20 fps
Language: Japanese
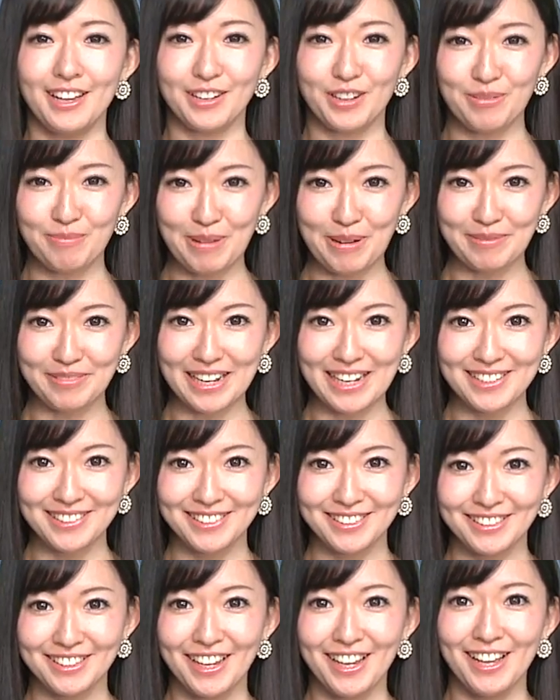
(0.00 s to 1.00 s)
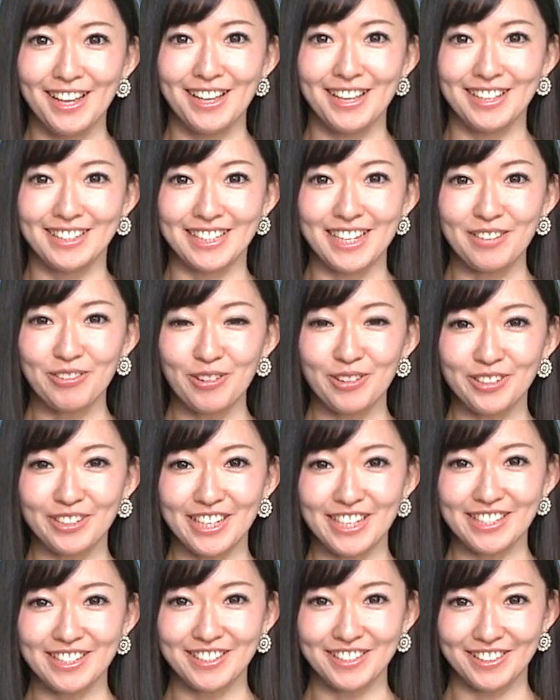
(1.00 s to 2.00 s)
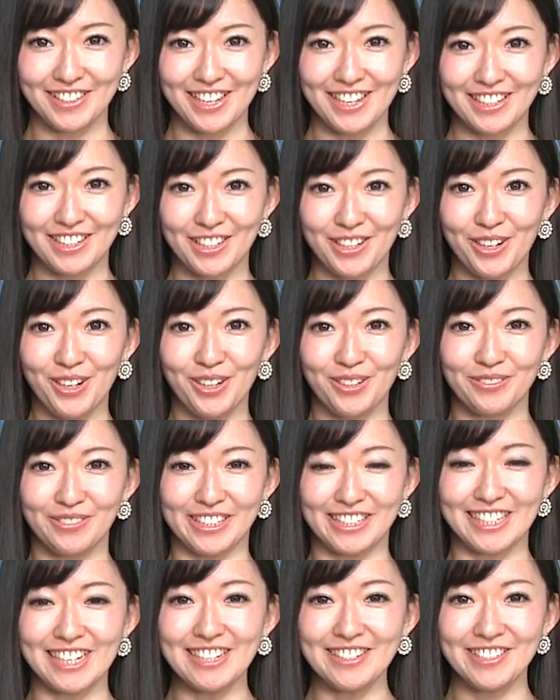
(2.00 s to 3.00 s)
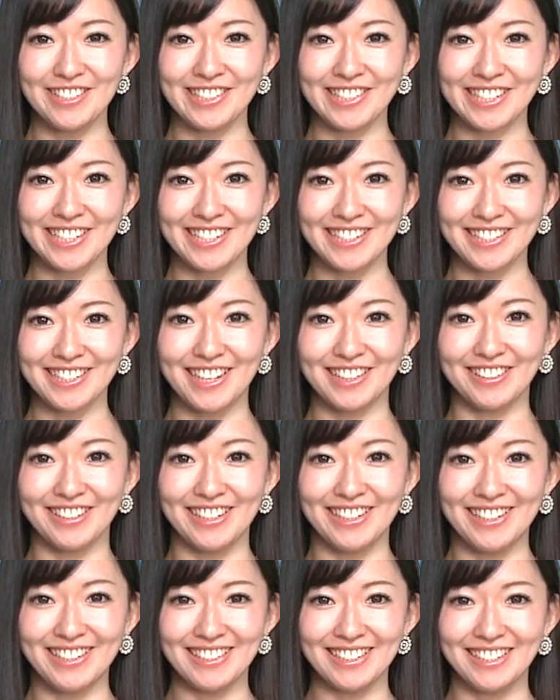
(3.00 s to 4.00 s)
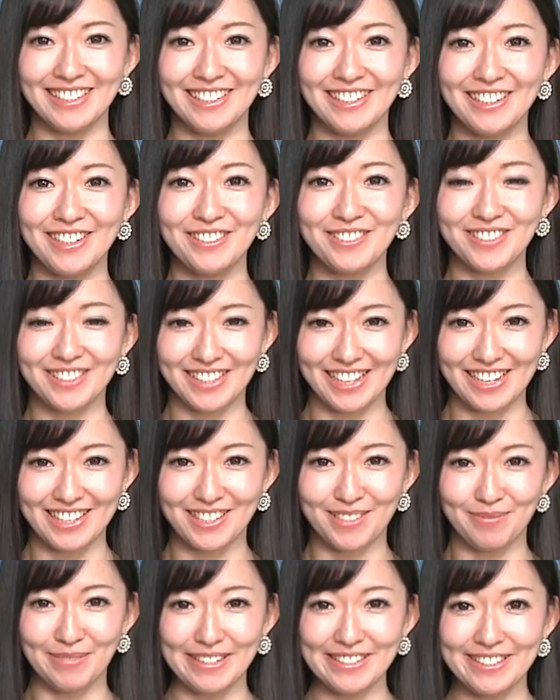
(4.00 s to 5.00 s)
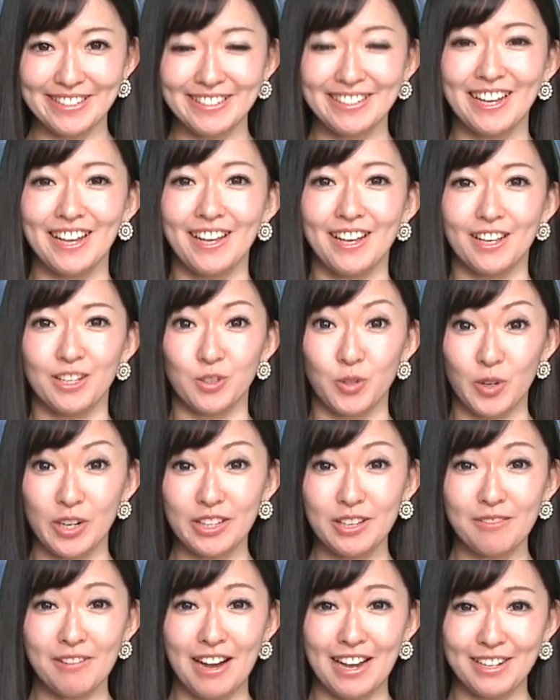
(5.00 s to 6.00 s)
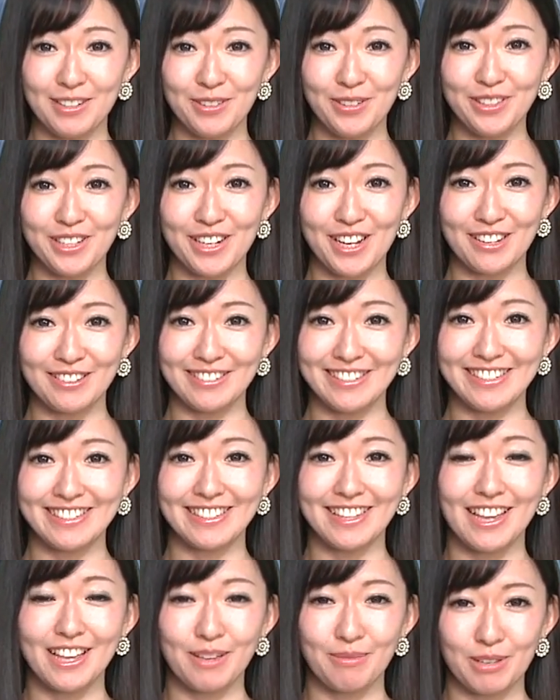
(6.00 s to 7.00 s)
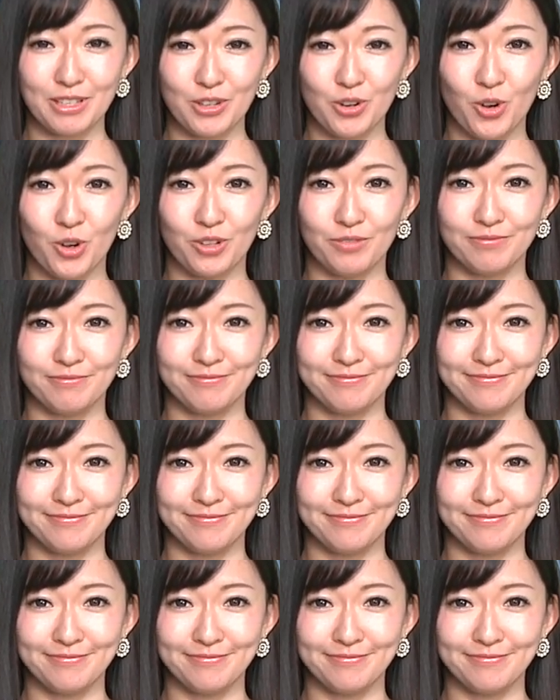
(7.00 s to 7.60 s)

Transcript: こんばんは。全国の明日の天気をウェザーニュースキャスターの江川さねがお伝えします。それではアイコンで確認していきましょ